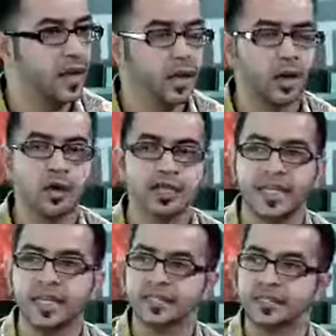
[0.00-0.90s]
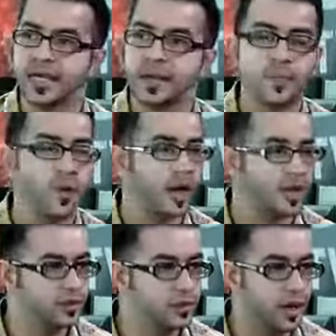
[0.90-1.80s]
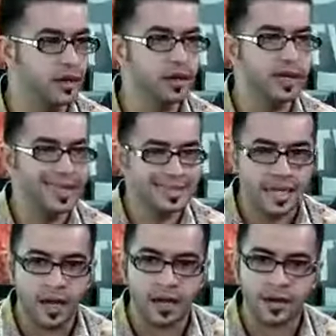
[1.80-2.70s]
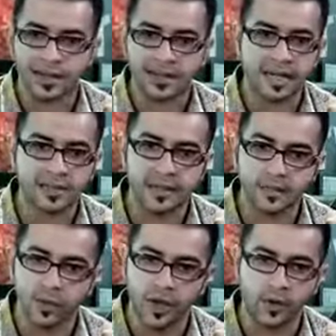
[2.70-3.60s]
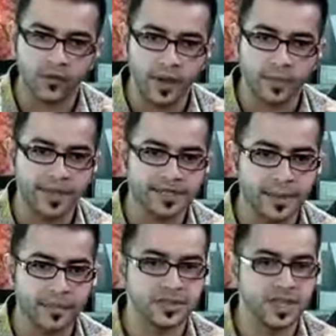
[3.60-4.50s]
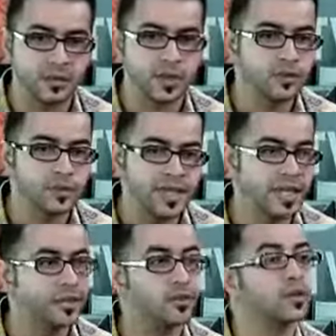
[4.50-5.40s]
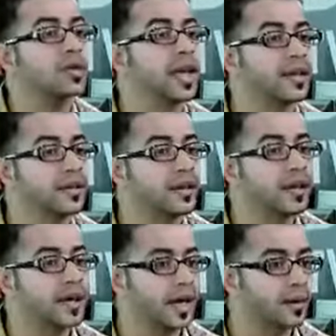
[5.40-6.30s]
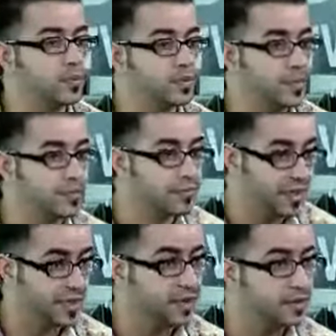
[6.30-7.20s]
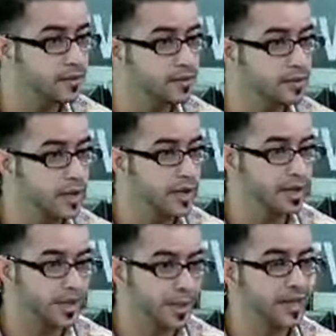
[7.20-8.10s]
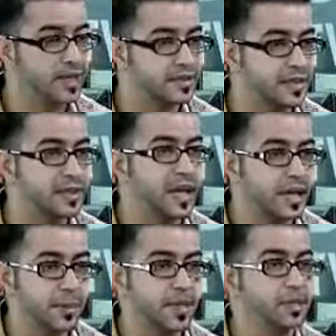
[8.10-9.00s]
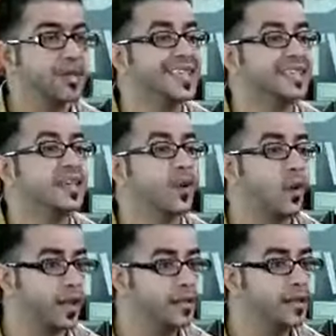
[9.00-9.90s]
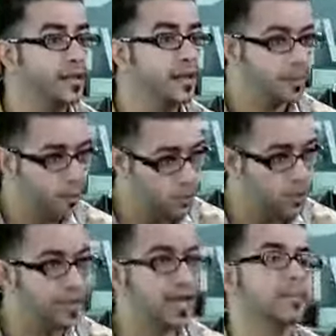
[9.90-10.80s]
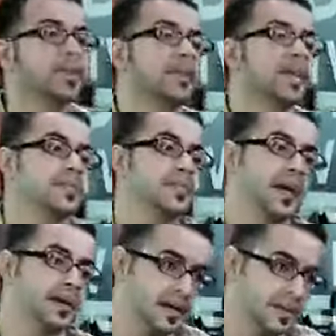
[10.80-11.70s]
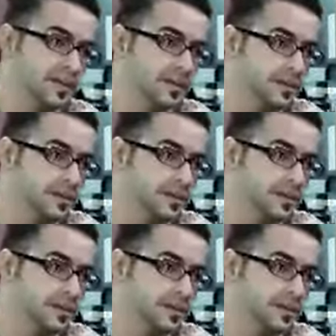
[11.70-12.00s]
Kalau kita lihat secara pola juga eh, rata-rata uh, bulan November, Desember, Januari itu minyak cenderung naik karena musim dingin uh, di Amerika Serikat akibat itu heating oil butuh minyak mentah lebih banyak. Badai gitu.